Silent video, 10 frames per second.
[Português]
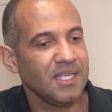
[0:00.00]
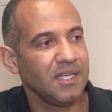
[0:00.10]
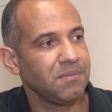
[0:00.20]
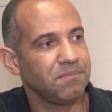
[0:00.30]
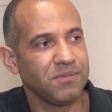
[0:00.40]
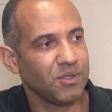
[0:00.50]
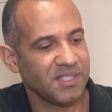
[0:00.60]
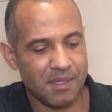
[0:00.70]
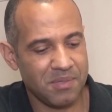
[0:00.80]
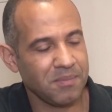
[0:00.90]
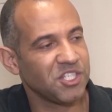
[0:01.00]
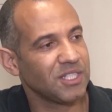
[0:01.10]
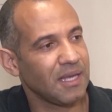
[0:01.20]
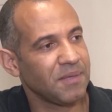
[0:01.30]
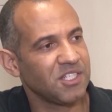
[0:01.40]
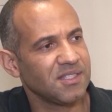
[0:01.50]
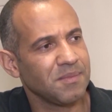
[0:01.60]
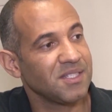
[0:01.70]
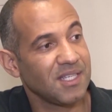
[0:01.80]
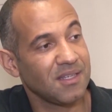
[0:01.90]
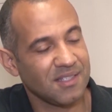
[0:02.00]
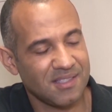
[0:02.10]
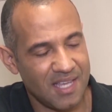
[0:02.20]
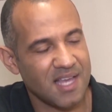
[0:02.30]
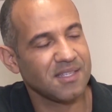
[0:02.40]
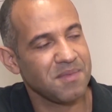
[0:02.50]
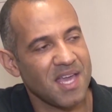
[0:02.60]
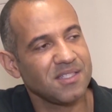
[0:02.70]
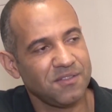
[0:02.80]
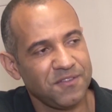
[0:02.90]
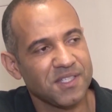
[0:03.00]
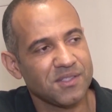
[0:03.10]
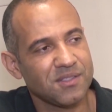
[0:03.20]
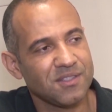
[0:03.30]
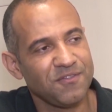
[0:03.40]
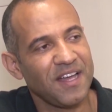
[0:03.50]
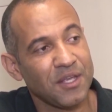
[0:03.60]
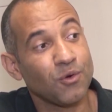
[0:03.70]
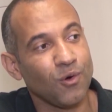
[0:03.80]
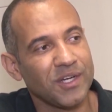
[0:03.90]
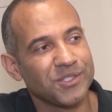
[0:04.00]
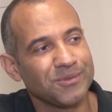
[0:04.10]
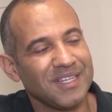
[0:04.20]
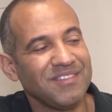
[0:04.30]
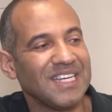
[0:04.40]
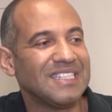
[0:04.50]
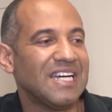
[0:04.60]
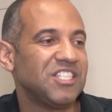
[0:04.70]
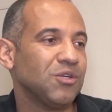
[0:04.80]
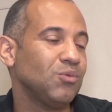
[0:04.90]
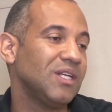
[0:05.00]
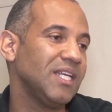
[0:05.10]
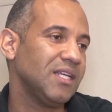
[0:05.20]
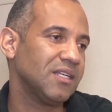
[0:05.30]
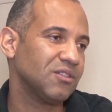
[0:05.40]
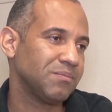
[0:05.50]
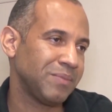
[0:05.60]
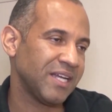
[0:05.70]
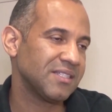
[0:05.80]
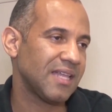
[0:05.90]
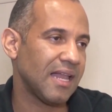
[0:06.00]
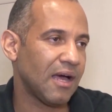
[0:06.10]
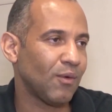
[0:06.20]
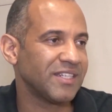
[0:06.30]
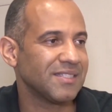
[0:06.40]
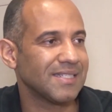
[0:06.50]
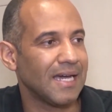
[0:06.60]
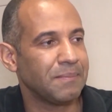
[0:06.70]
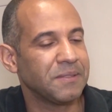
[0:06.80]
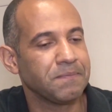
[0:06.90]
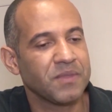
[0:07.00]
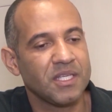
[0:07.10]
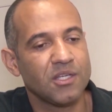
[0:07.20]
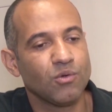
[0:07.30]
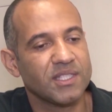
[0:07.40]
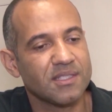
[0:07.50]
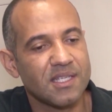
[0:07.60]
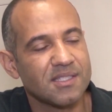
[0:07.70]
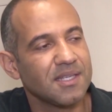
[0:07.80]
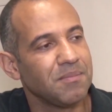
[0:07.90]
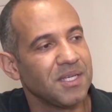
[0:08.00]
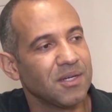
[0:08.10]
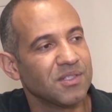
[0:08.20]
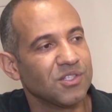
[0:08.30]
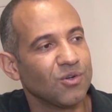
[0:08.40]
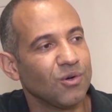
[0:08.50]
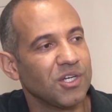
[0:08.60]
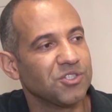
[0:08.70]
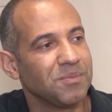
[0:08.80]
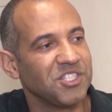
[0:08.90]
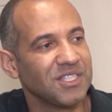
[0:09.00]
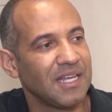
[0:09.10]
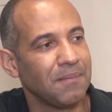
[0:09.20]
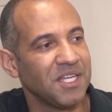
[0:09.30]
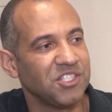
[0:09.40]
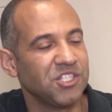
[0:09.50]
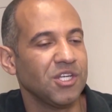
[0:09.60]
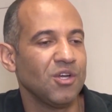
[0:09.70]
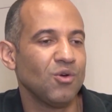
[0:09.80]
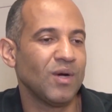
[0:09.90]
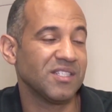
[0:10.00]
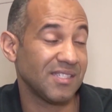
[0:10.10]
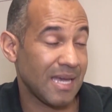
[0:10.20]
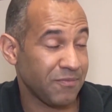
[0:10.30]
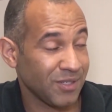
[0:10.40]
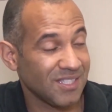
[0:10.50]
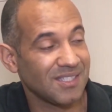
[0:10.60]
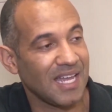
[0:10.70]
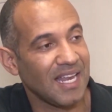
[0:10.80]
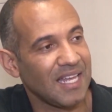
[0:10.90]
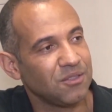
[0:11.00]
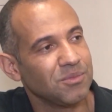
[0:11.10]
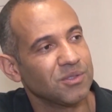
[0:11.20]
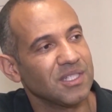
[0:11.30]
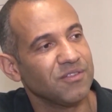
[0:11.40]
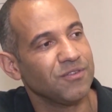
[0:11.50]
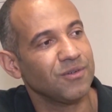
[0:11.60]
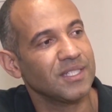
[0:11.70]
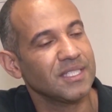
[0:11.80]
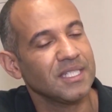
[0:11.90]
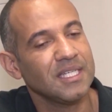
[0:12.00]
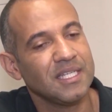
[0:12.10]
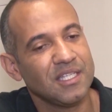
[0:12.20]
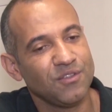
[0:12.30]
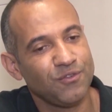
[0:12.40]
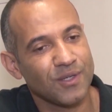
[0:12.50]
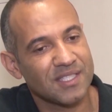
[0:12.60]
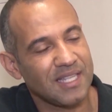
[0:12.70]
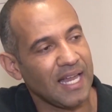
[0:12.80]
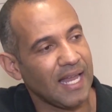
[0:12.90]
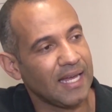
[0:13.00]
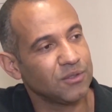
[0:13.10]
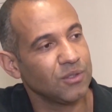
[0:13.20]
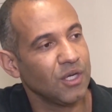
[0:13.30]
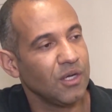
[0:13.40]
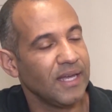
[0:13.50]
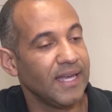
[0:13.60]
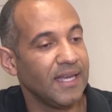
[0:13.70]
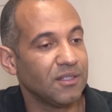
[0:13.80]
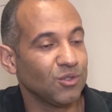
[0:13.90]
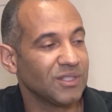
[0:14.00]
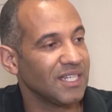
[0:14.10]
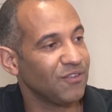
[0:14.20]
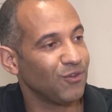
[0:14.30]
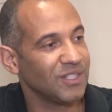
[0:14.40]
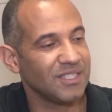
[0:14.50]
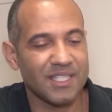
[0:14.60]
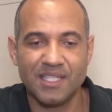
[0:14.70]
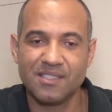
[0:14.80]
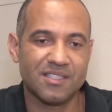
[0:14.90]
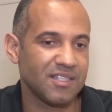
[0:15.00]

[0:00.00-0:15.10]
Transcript: E eu recebi imediatamente esse SMS e fiz e falei o código. Na verdade, era um link para instalar o WhatsApp. E quando eles receberam esse código, imediatamente o WhatsApp foi desinstalado no meu telefone e foi instalado é, no telefone deles.